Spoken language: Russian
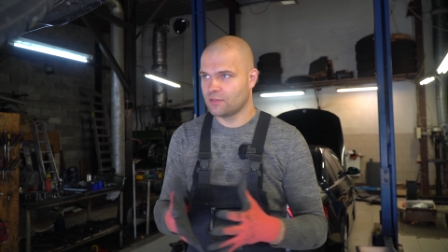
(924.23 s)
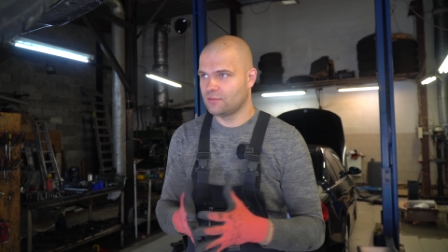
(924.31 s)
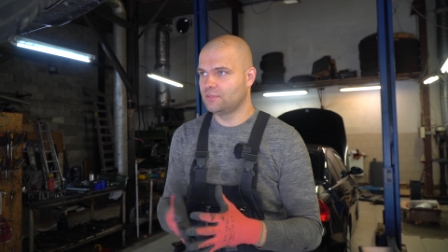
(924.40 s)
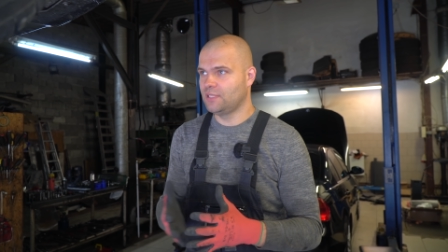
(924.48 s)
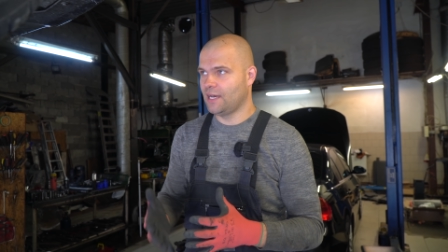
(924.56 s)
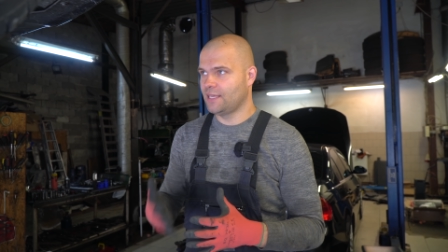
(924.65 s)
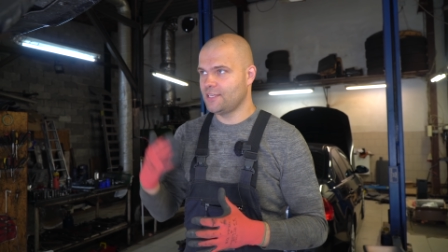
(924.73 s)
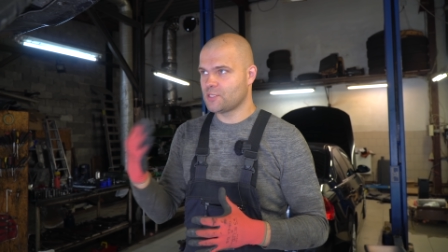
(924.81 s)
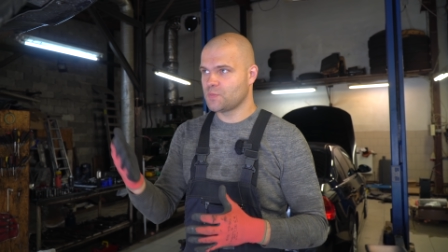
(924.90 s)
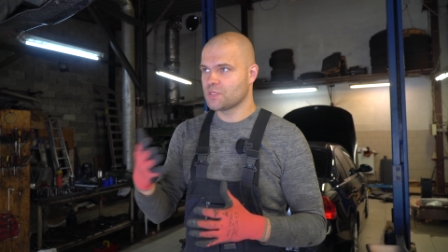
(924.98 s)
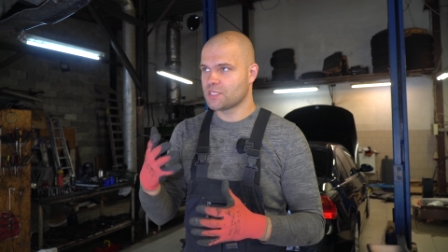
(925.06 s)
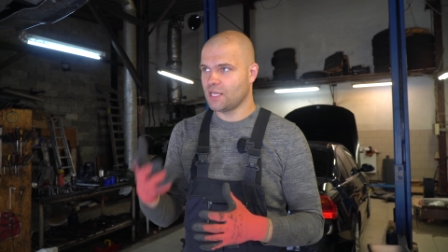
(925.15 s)
Да,
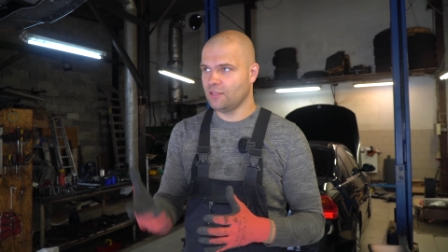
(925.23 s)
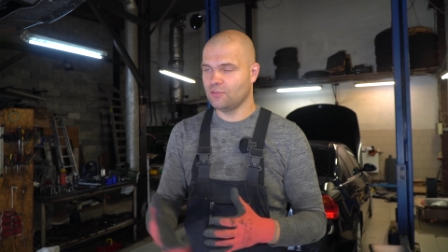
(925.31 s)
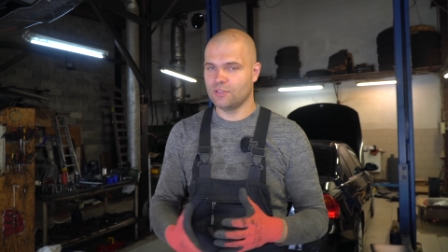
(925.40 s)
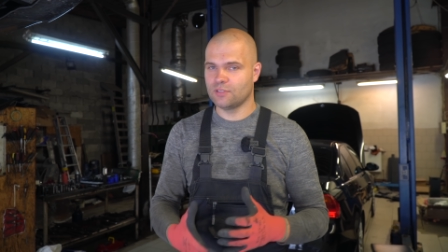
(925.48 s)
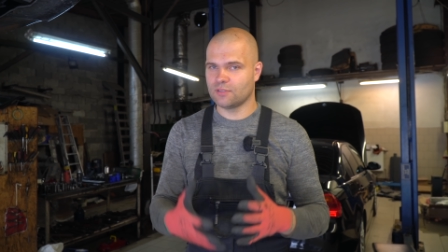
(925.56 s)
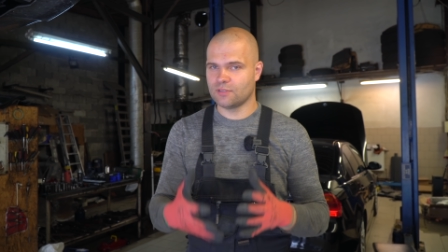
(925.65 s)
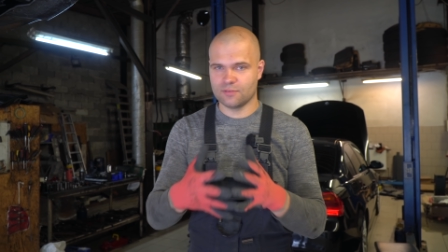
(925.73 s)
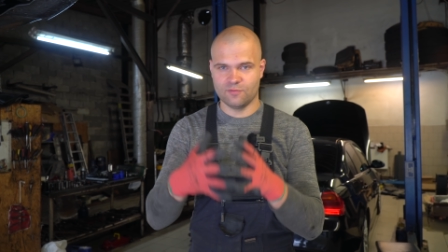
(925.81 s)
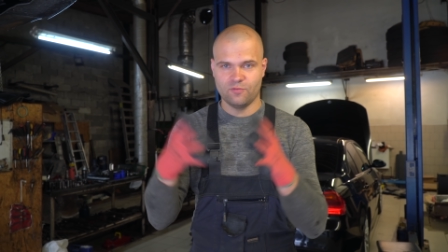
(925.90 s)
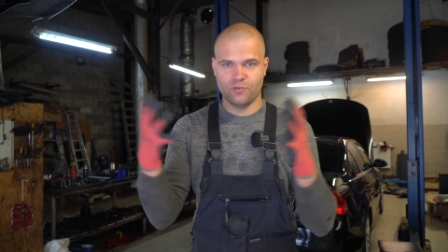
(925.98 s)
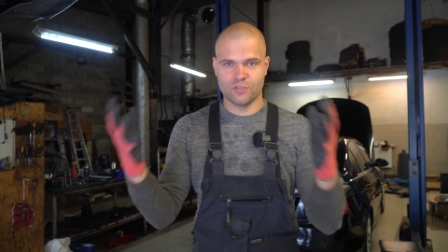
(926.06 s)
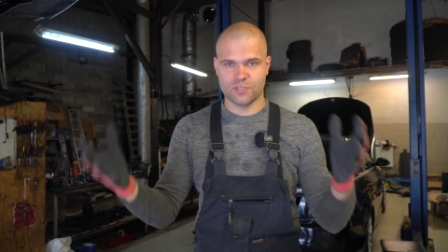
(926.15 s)
есть места, но это
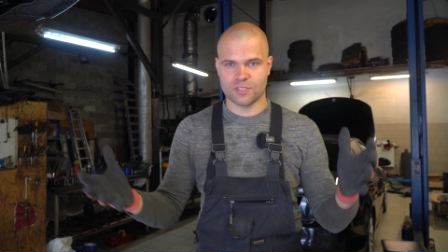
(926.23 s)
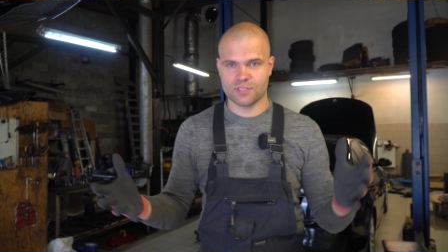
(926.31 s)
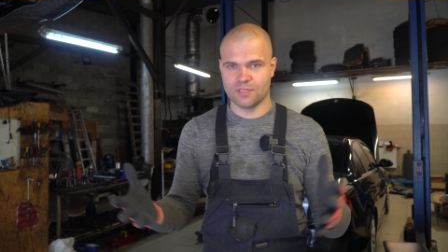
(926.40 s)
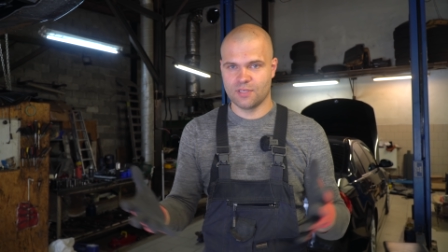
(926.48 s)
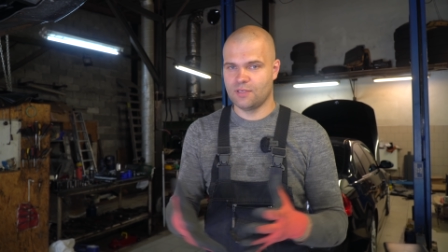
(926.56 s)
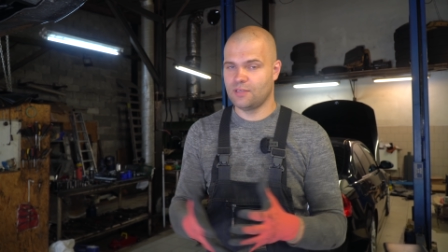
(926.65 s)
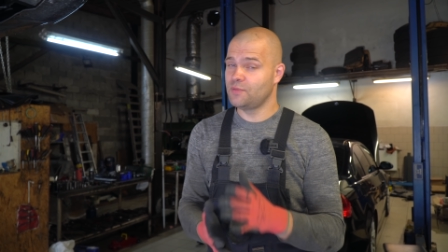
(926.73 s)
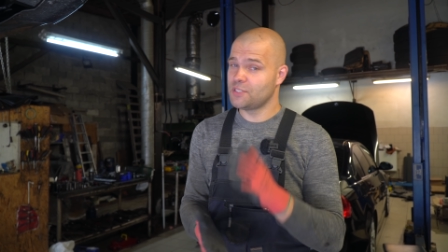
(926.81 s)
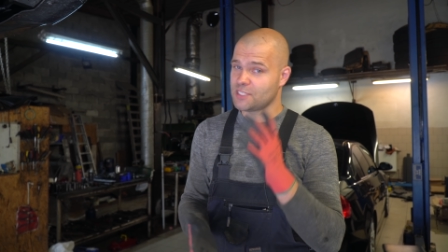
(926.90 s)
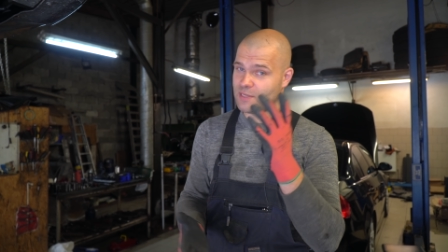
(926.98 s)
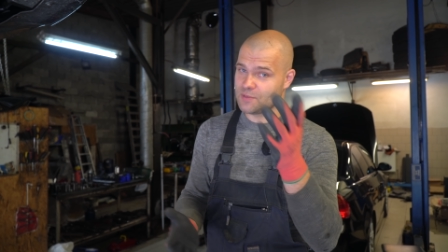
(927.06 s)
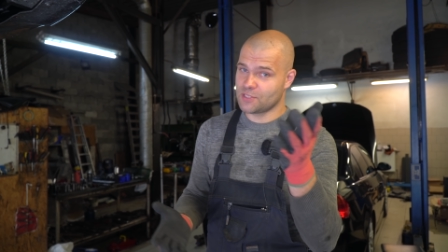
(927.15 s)
возраст, мы не
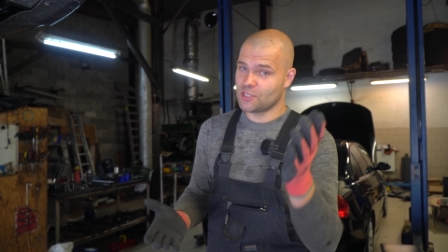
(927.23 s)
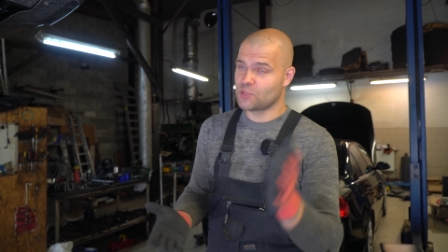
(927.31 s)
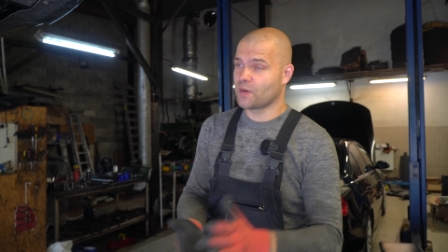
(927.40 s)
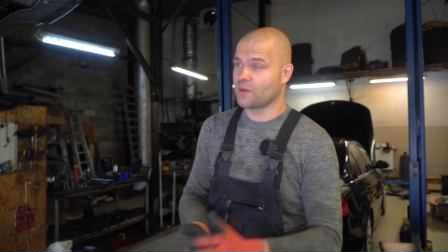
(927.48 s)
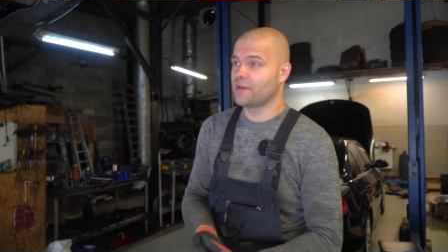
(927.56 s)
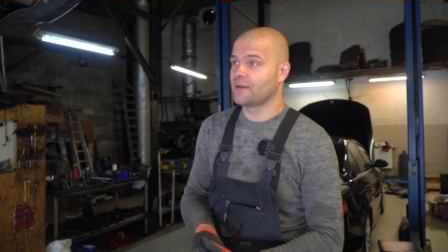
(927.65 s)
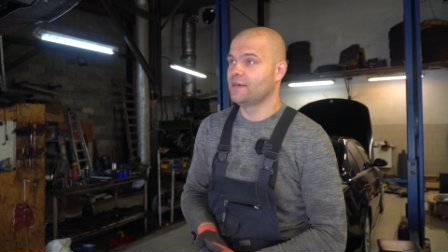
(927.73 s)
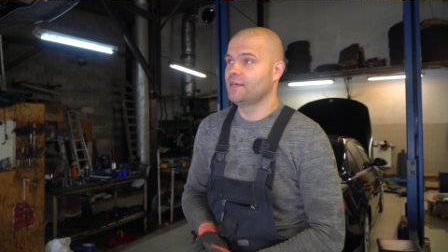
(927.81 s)
знаем настоящий пробег.